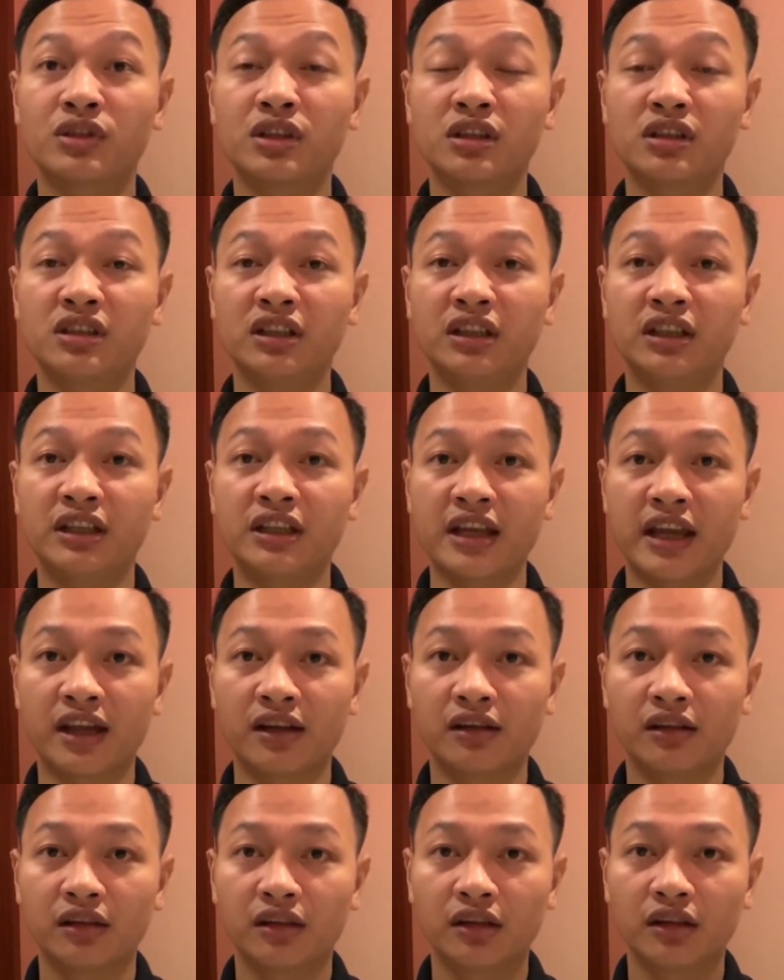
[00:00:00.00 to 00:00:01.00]
Về phần
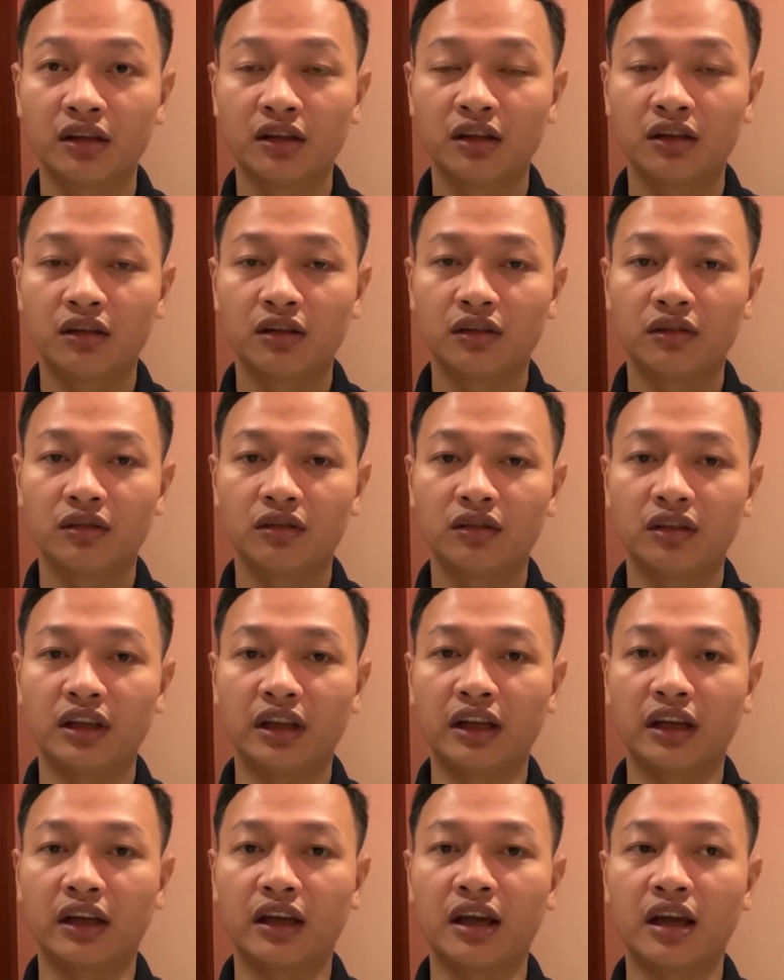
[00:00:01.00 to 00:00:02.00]
mình,
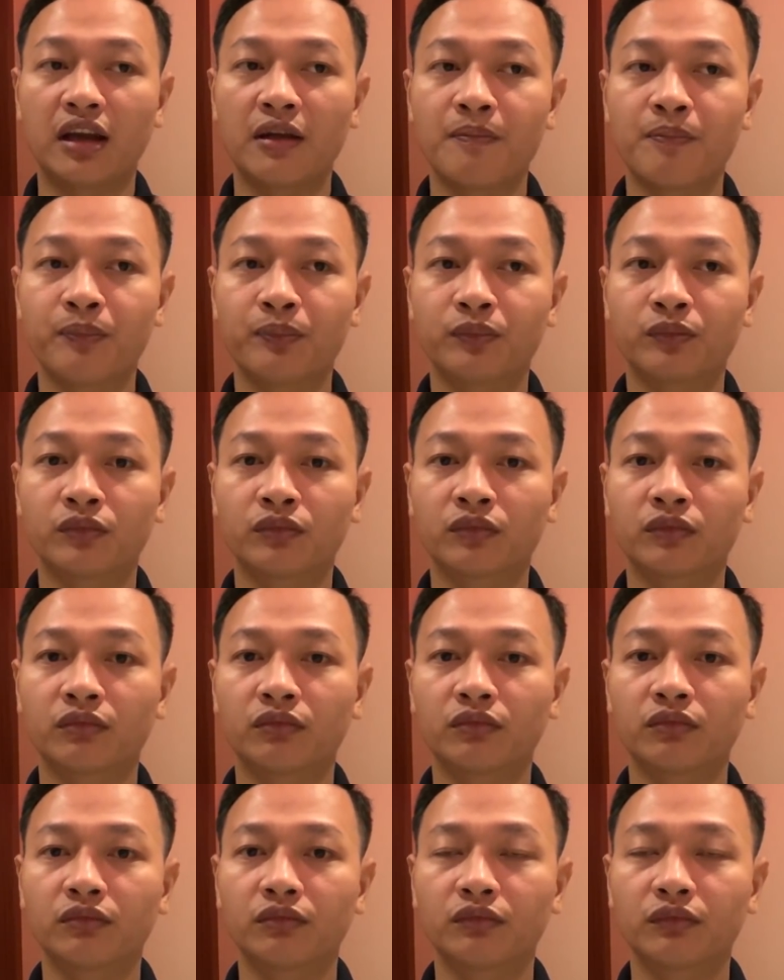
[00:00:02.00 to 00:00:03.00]
Quyền nói anh cảm
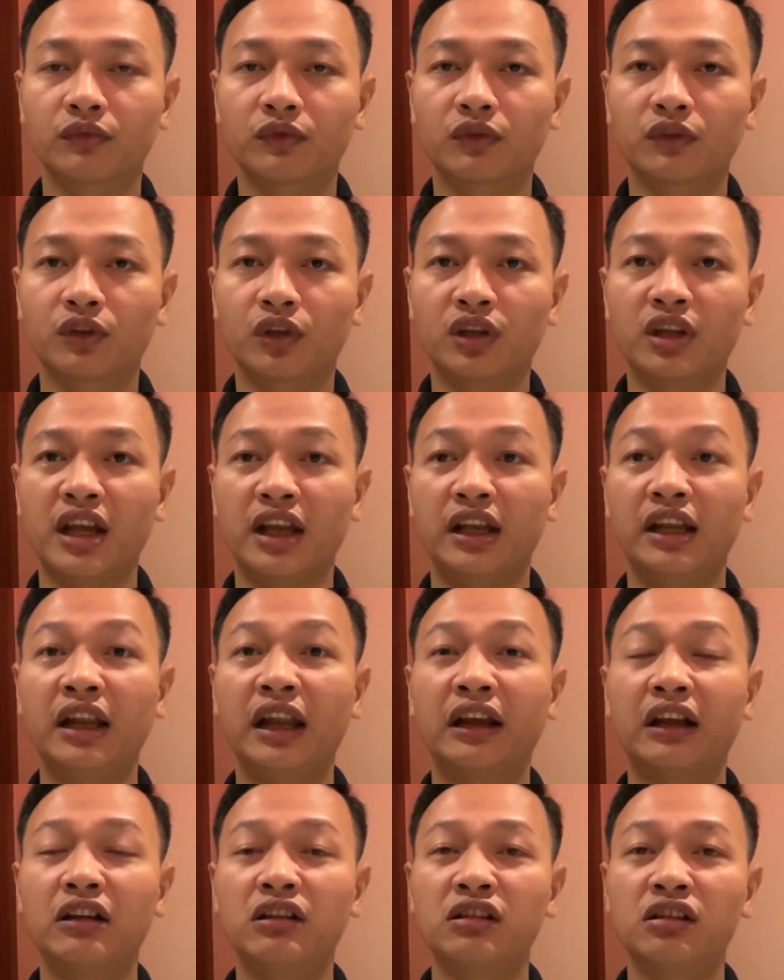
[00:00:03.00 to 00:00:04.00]
thấy mình như
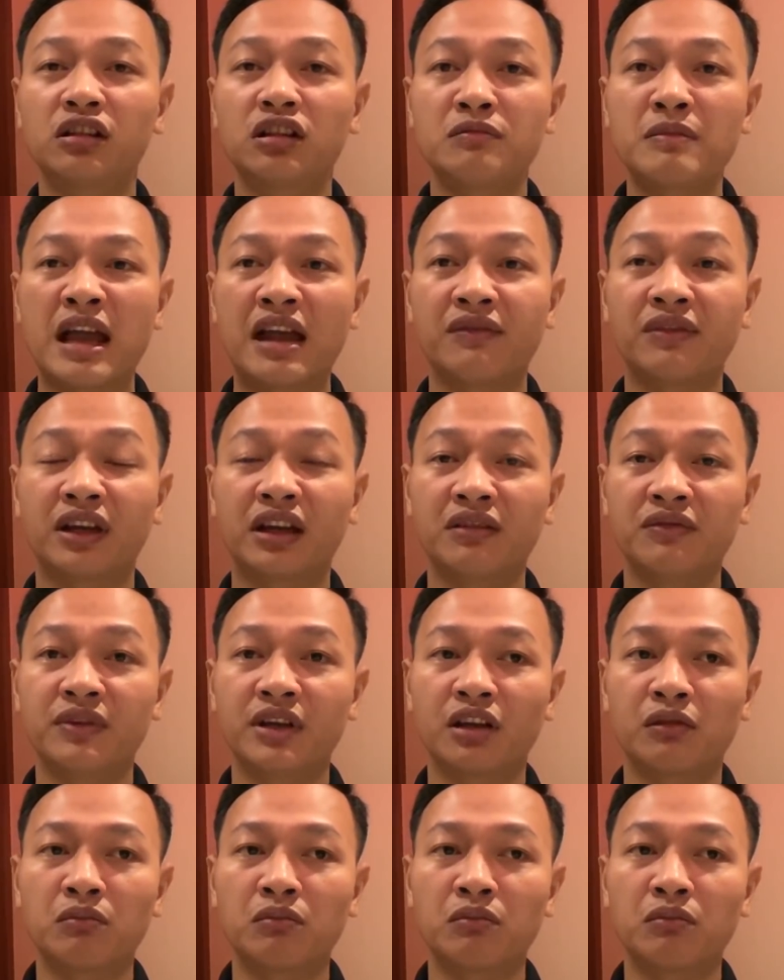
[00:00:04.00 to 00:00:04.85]
người bị chú ý